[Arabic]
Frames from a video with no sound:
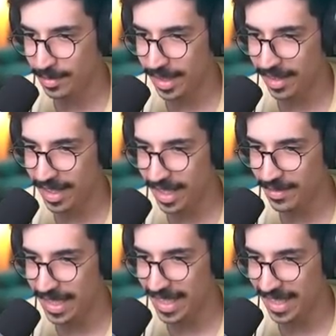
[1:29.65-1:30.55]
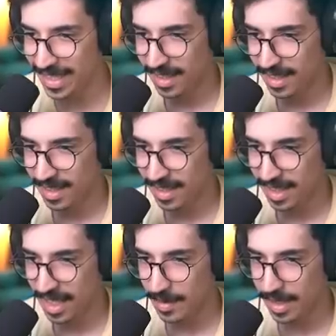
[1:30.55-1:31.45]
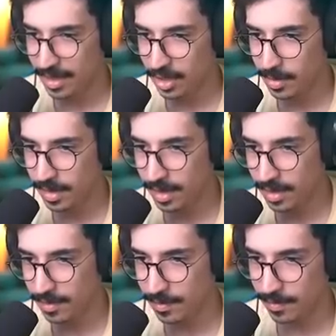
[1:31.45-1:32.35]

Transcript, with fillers: المناوله حرام عليك انا ما ادري ايش بيصير